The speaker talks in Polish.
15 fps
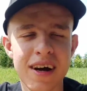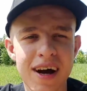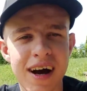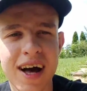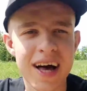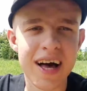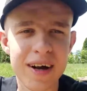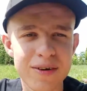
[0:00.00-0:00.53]

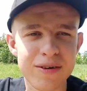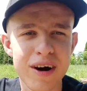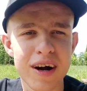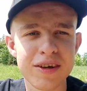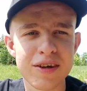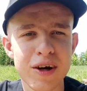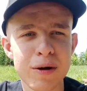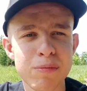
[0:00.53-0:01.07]
A
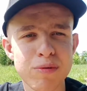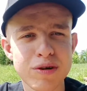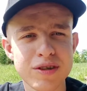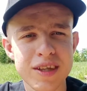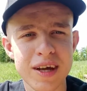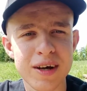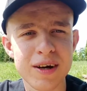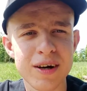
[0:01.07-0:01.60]
kochani, oprócz
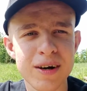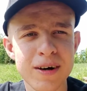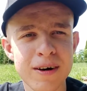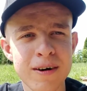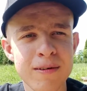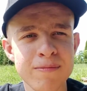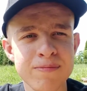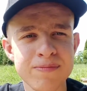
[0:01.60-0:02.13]

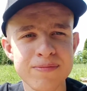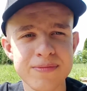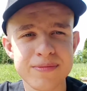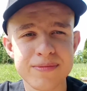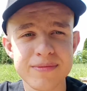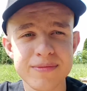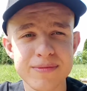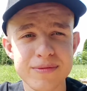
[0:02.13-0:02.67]
tego
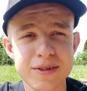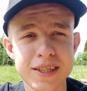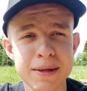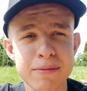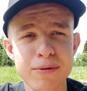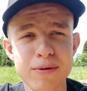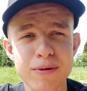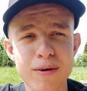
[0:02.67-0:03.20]
co
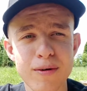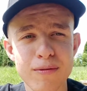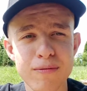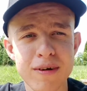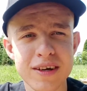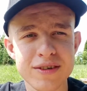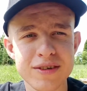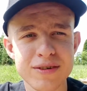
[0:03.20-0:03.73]
tam Gulo u
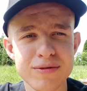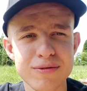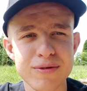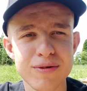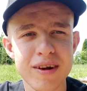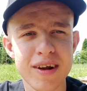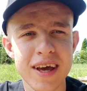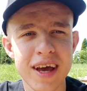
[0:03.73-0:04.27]
was w
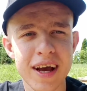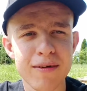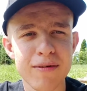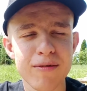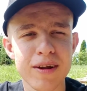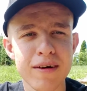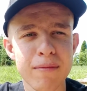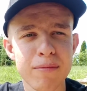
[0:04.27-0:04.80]
ogóle, jak w
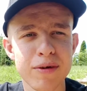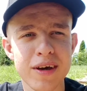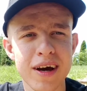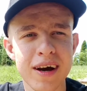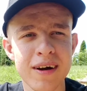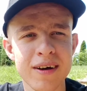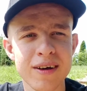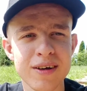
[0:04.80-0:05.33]
ogóle
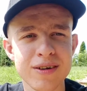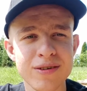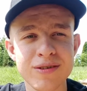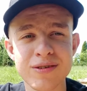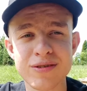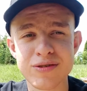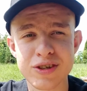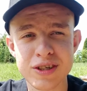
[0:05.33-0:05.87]
mija
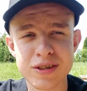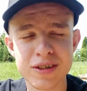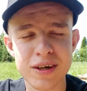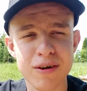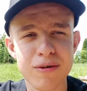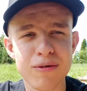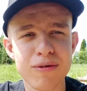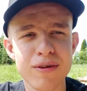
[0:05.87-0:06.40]
dzionek
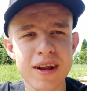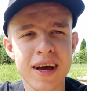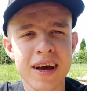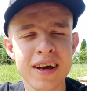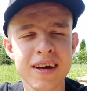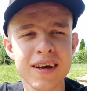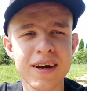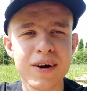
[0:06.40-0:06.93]
w ogóle.
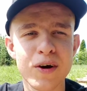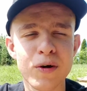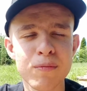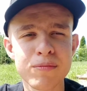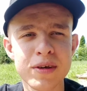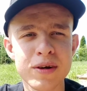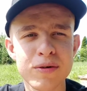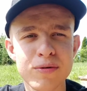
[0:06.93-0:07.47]
U
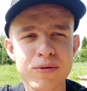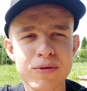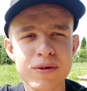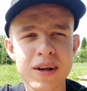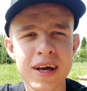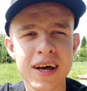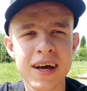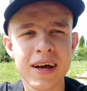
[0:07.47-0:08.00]
mnie w
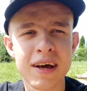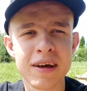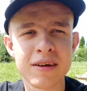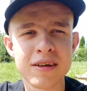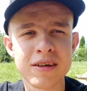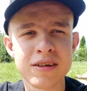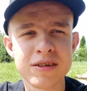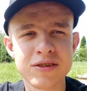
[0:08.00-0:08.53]
ogóle
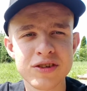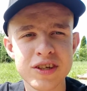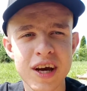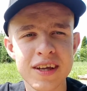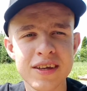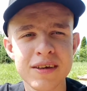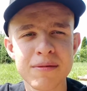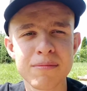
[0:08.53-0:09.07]

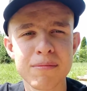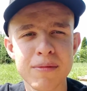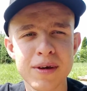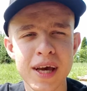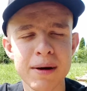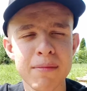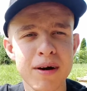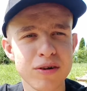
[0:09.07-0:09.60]
dzień
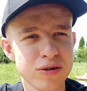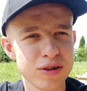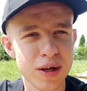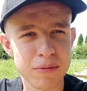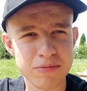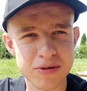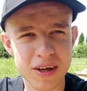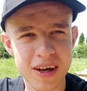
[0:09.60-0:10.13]
mija bardzo
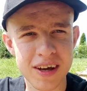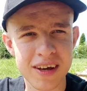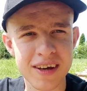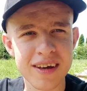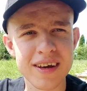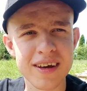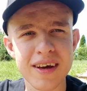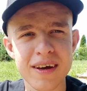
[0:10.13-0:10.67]
dobrze.
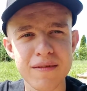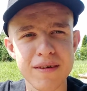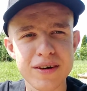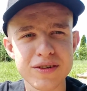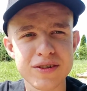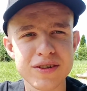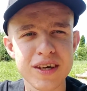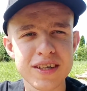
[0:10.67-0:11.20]

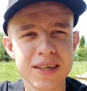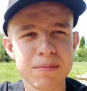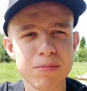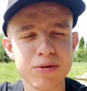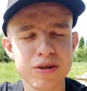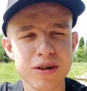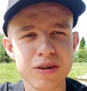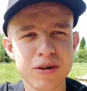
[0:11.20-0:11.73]
Właśnie jestem
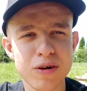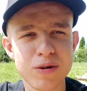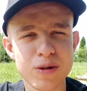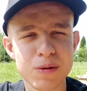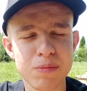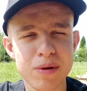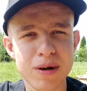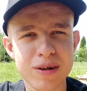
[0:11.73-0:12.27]
po treningu
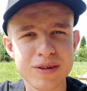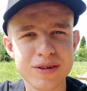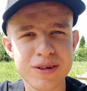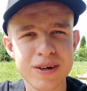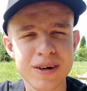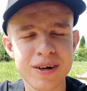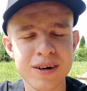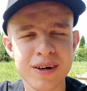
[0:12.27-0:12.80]
dopiero
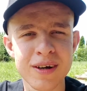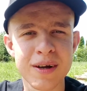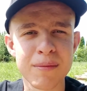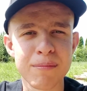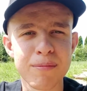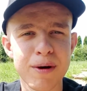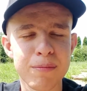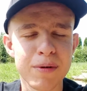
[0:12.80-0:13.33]
co,
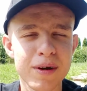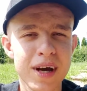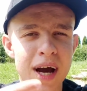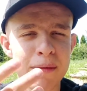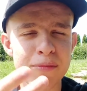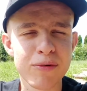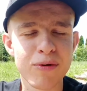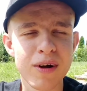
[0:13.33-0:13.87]
bo
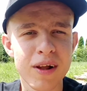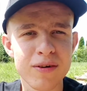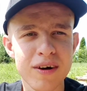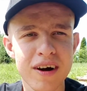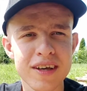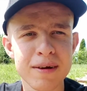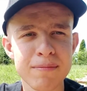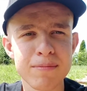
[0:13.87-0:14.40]
biegam w ogóle
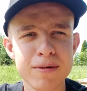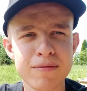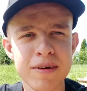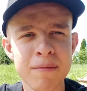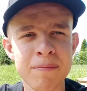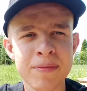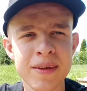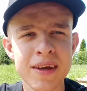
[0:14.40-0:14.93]
kochani
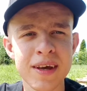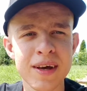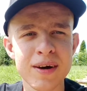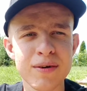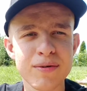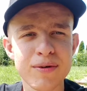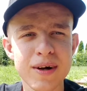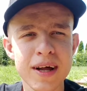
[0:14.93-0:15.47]
powiem.
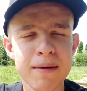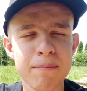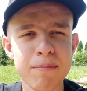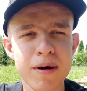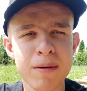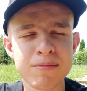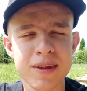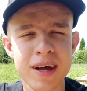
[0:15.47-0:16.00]
W ogóle
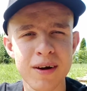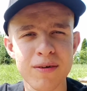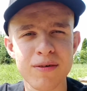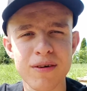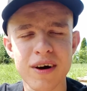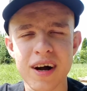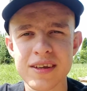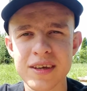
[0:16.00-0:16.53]
powiem tak
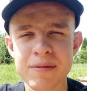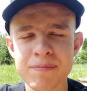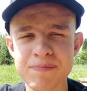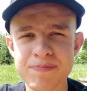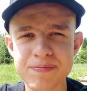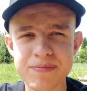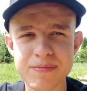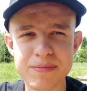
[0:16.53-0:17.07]
kochani,
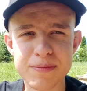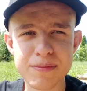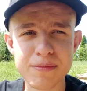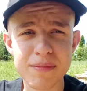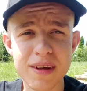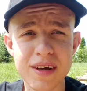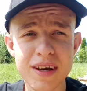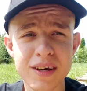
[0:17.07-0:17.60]

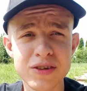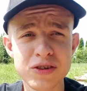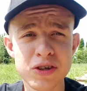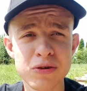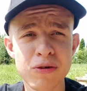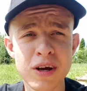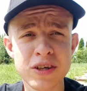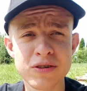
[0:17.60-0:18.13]
e, Dzisiaj
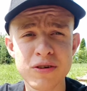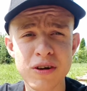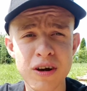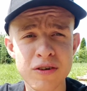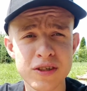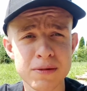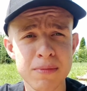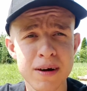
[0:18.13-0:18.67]
ogóle jest
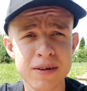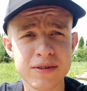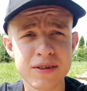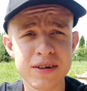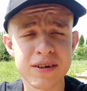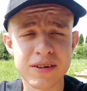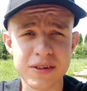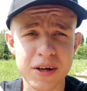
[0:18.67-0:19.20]
gorąco
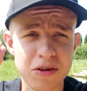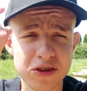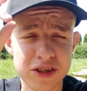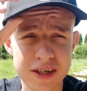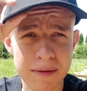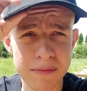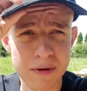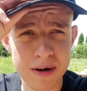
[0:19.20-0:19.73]
bardzo, dlatego
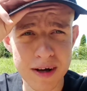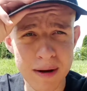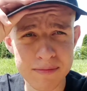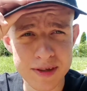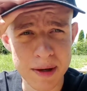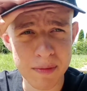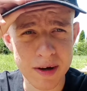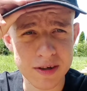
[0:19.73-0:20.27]
dzisiaj ogóle mam
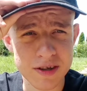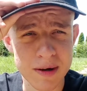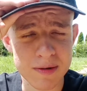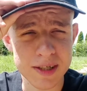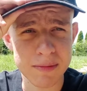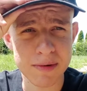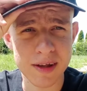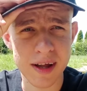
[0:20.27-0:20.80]
czapkę, że mam
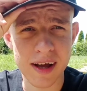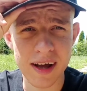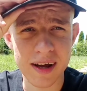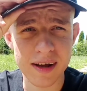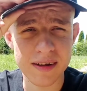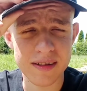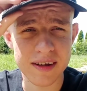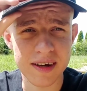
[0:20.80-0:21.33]
sobie na
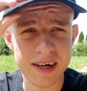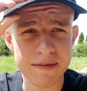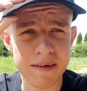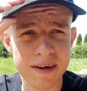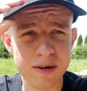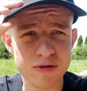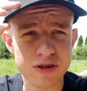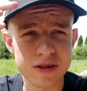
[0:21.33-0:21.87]

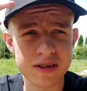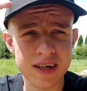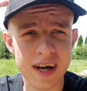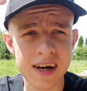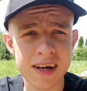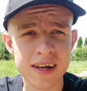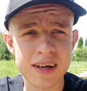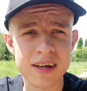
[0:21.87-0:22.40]
nagrywanie
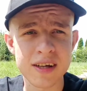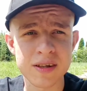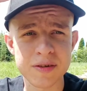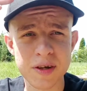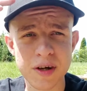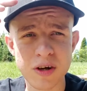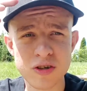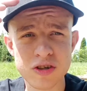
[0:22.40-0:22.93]
odcinka.
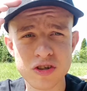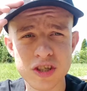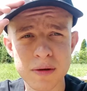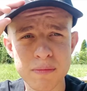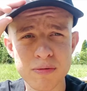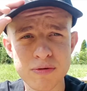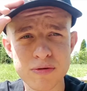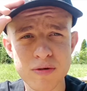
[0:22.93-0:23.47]
Dlatego, no że dzisiaj
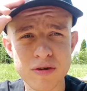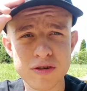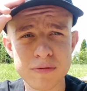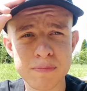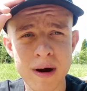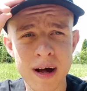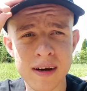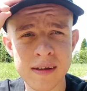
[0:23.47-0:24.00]
po prostu jest
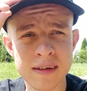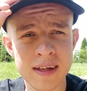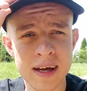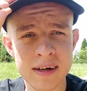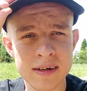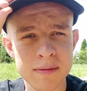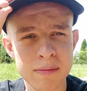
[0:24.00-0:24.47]
opalnie, tak?